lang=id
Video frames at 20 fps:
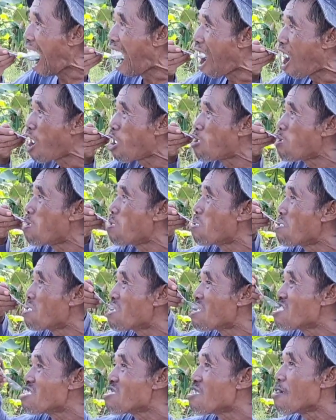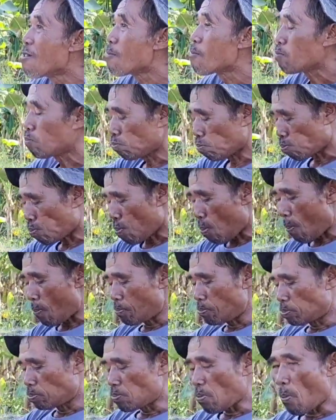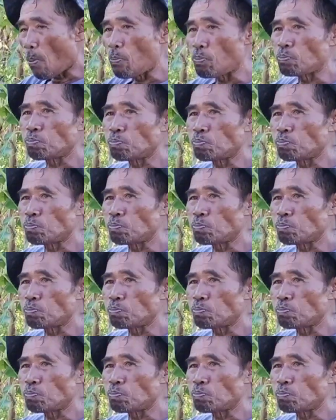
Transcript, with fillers: ini dilanjut kong nih sarapan kong.